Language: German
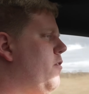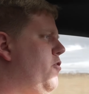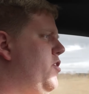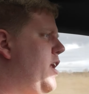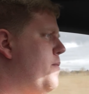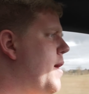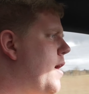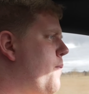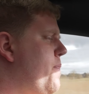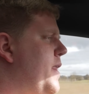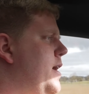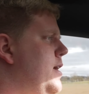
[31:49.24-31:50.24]
von dem her.
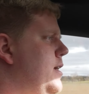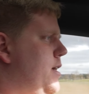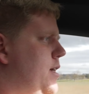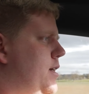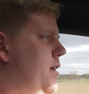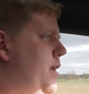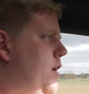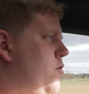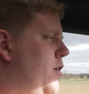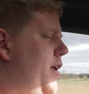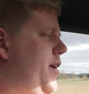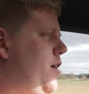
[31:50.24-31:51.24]

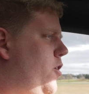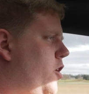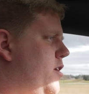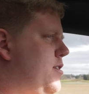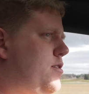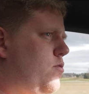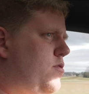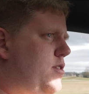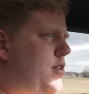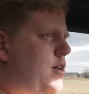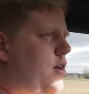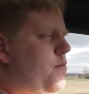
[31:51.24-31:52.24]
Natürlich gehört es zu
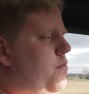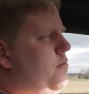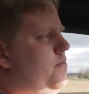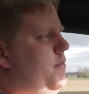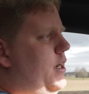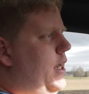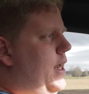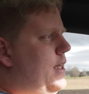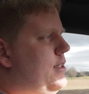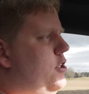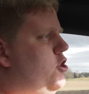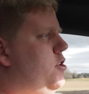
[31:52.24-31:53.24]
unserem
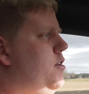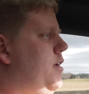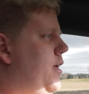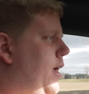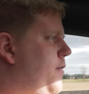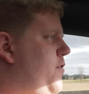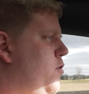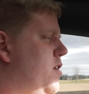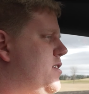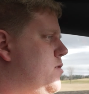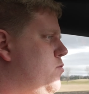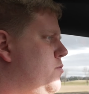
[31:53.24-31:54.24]
klassischen Review
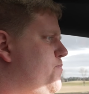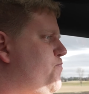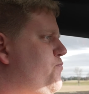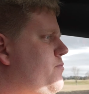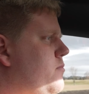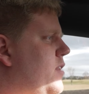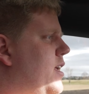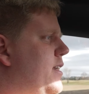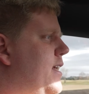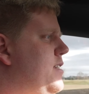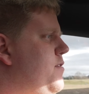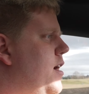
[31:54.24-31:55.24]
dazu,
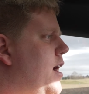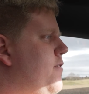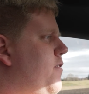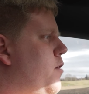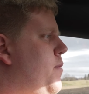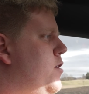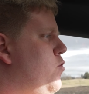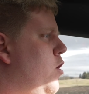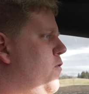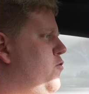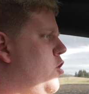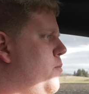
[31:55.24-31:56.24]
dass wir einfach mal 0
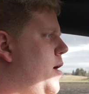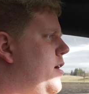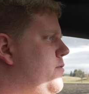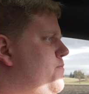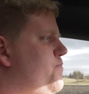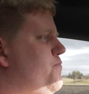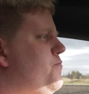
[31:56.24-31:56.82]
auf 100 machen.